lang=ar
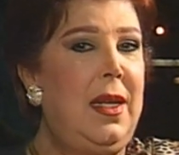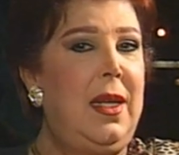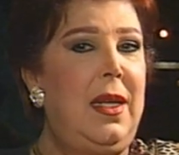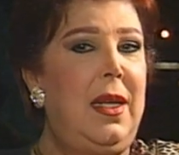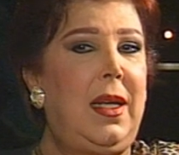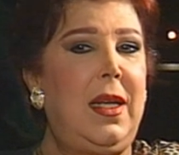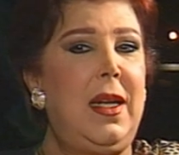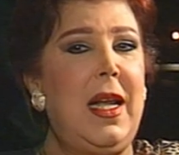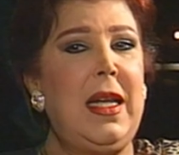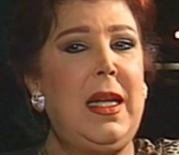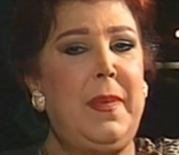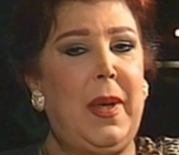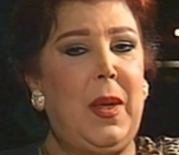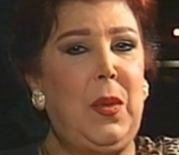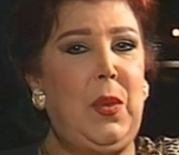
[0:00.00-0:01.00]
لكن انا
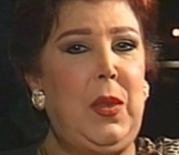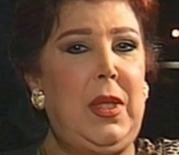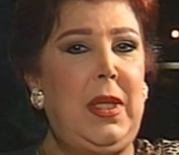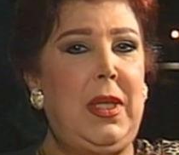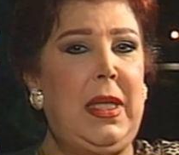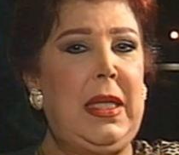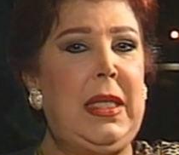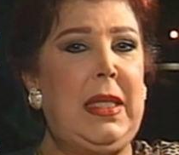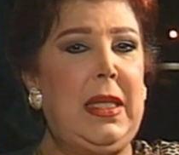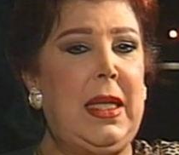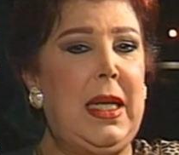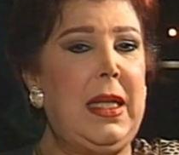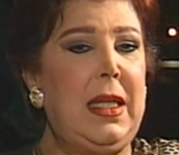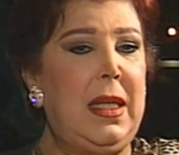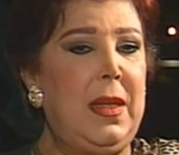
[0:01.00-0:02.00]
بقول ان
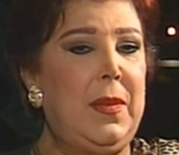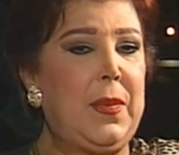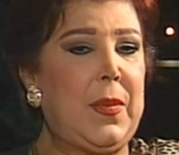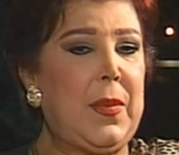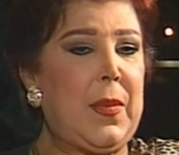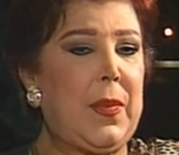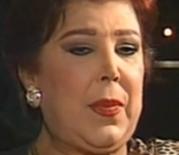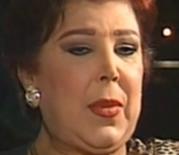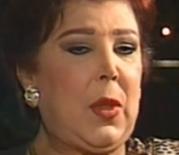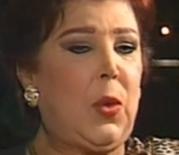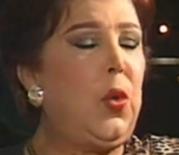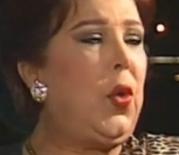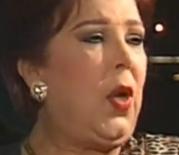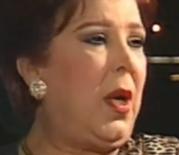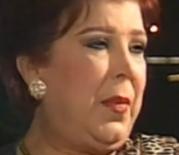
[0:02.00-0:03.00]
انا
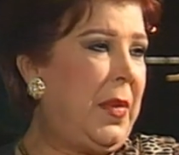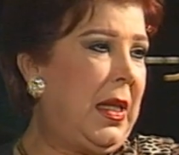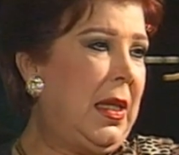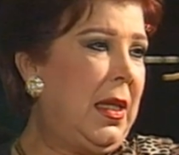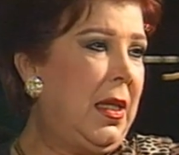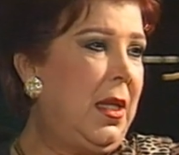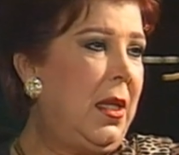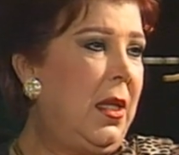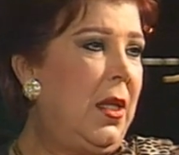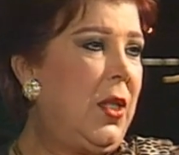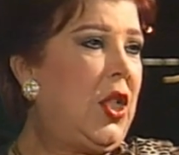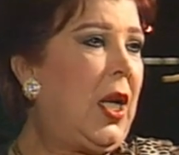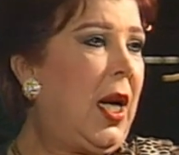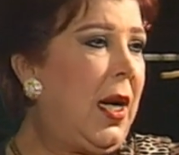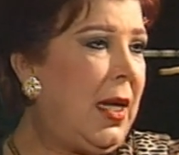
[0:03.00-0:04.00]
طول عمري
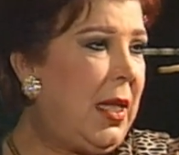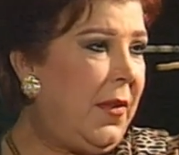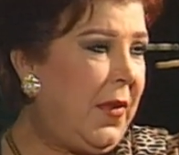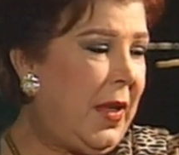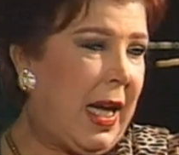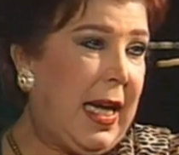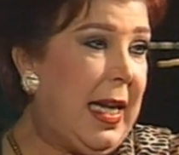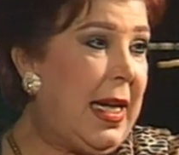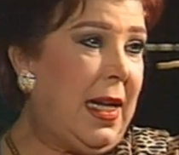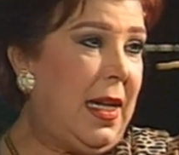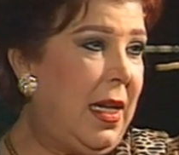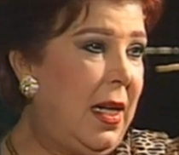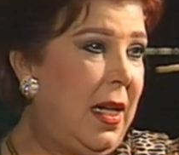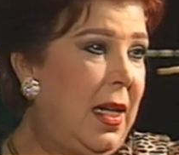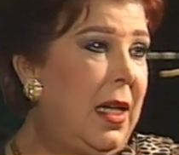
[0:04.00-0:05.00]
شعاري في الحياه
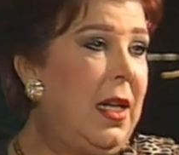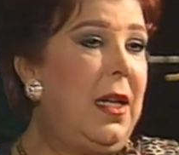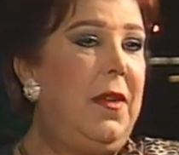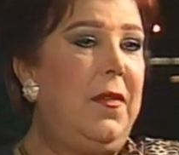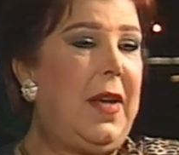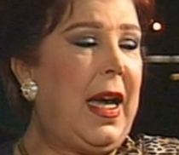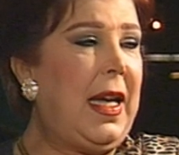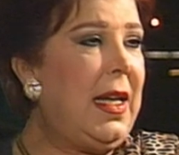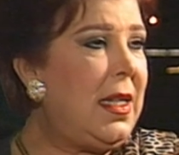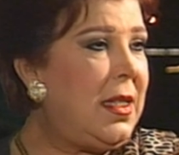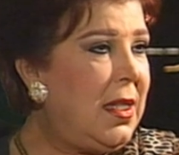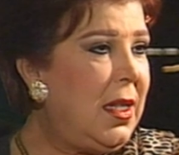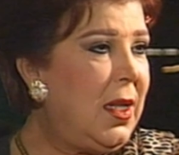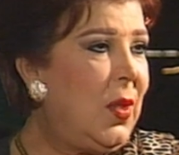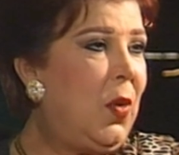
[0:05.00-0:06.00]
في
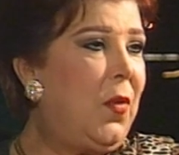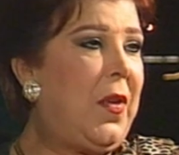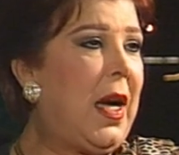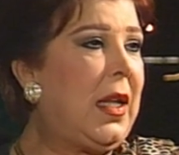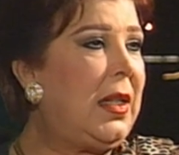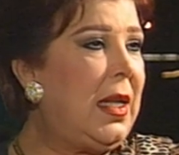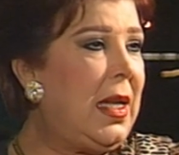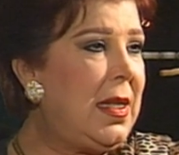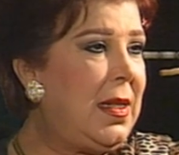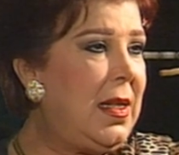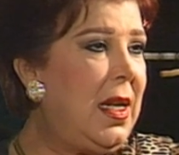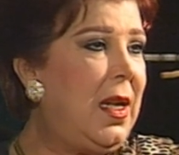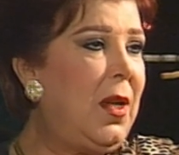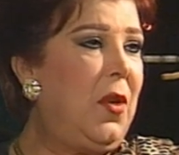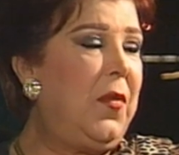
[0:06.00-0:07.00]
حياتي وفي عرض
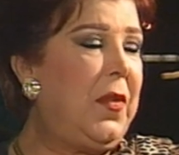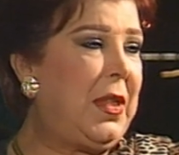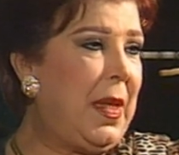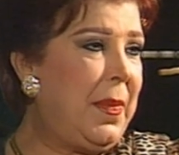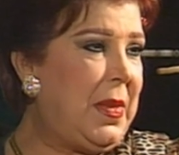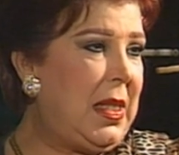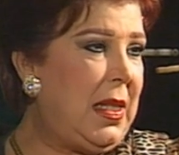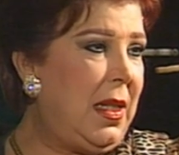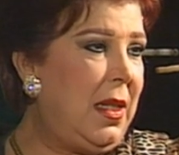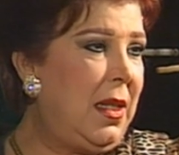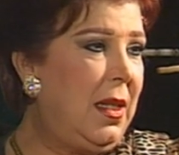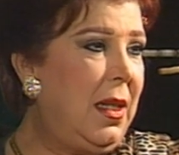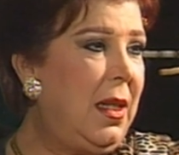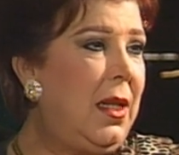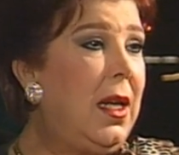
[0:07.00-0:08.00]
الازياء وفي التمثيل
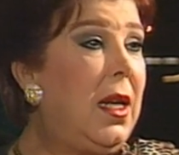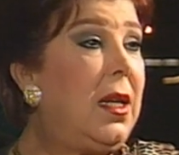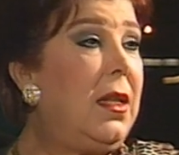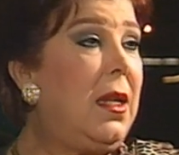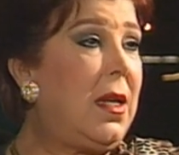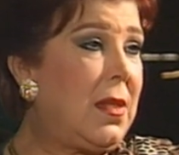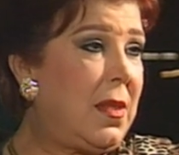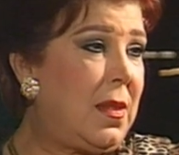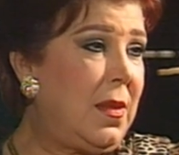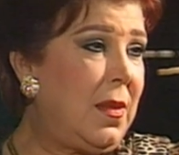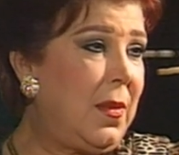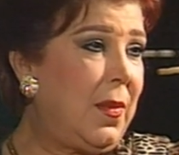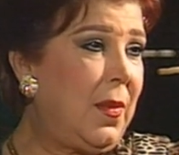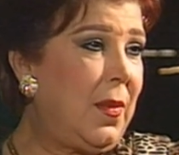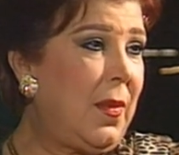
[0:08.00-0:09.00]
اخلاص
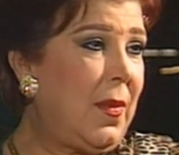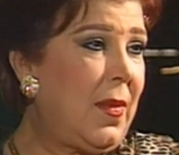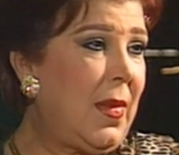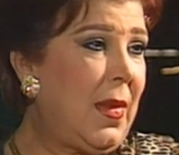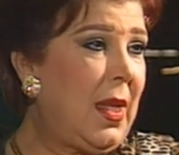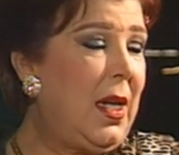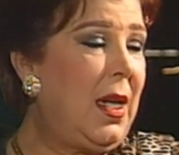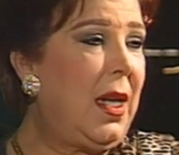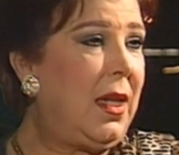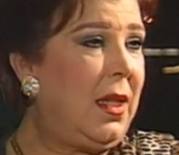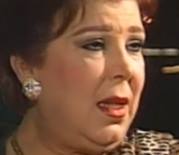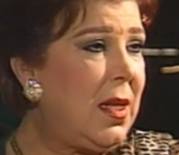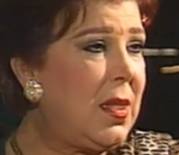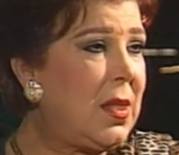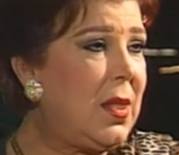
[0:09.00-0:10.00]

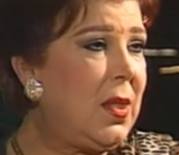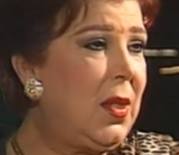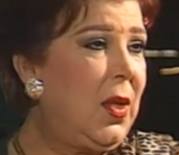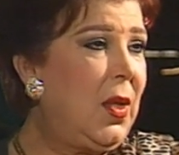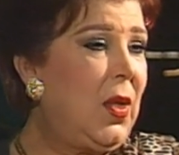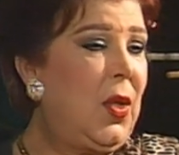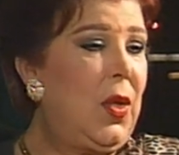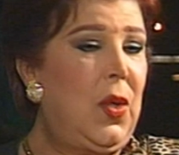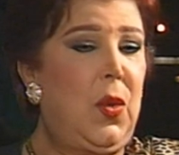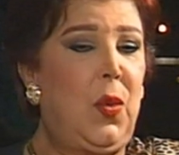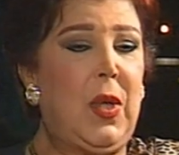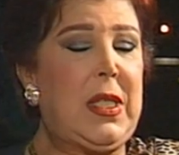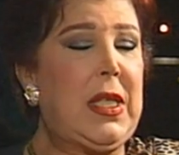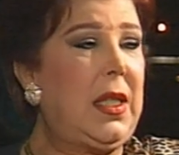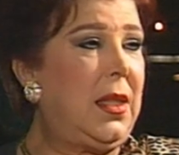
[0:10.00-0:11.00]
اخلاص
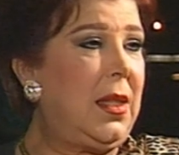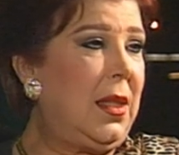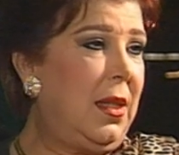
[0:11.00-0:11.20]
وصدق